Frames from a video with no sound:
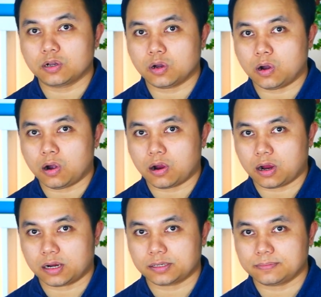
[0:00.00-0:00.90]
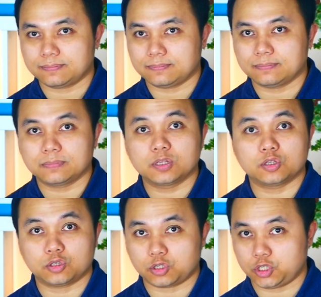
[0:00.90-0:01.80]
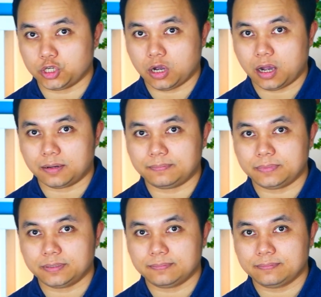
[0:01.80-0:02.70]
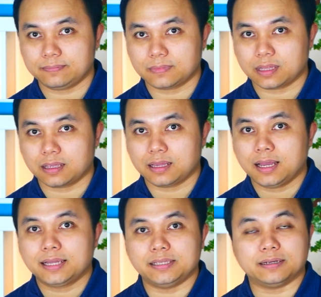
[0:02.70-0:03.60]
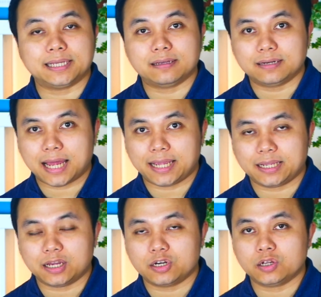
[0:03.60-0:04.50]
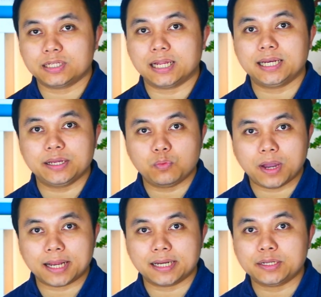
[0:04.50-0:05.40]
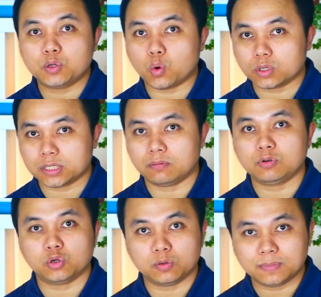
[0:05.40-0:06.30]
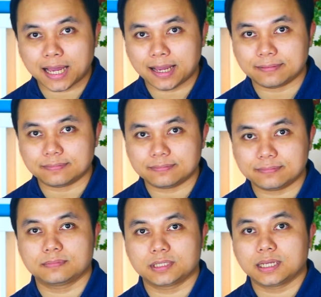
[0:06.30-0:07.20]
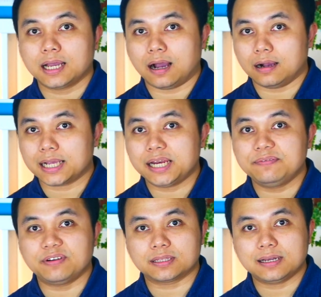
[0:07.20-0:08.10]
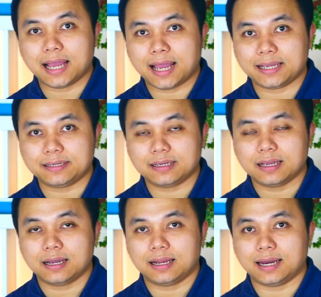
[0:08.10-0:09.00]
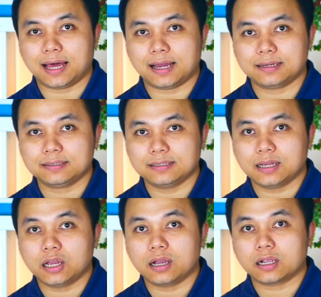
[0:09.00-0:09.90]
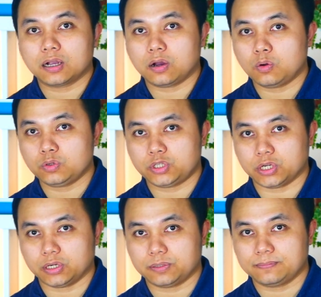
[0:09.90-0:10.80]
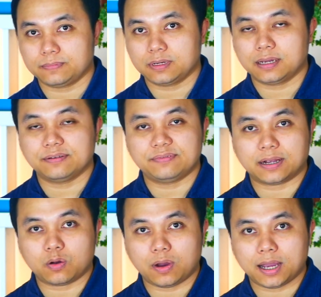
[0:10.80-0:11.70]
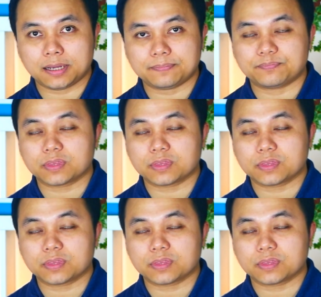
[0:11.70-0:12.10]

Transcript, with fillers: car job những cái từ này nó sẽ liên quan đến cuộc sống của chúng ta ở cái lĩnh vực thứ hai là culture văn hóa